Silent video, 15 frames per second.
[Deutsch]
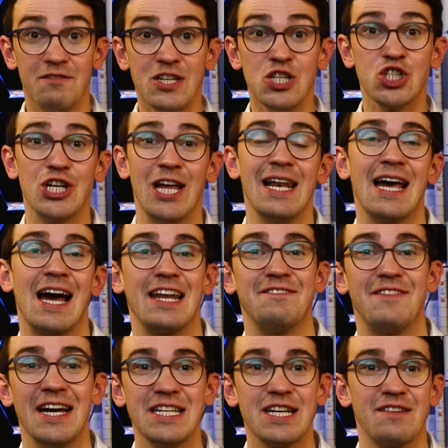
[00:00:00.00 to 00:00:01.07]
Wie schnell ein
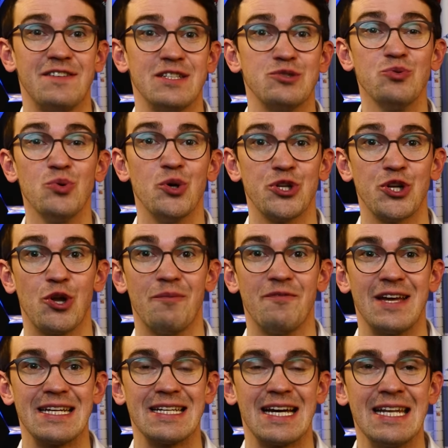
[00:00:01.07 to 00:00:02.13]
weiterer Versuch unternommen
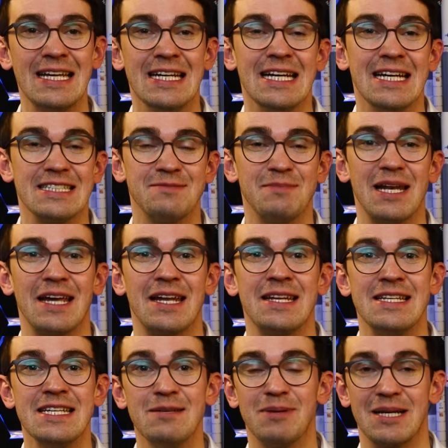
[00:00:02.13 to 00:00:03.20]
werden kann, ist mir leider
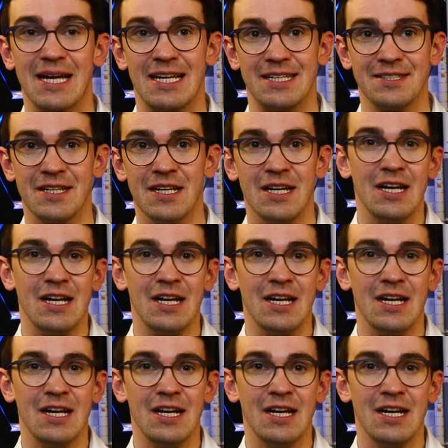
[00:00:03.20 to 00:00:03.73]
nicht bekannt.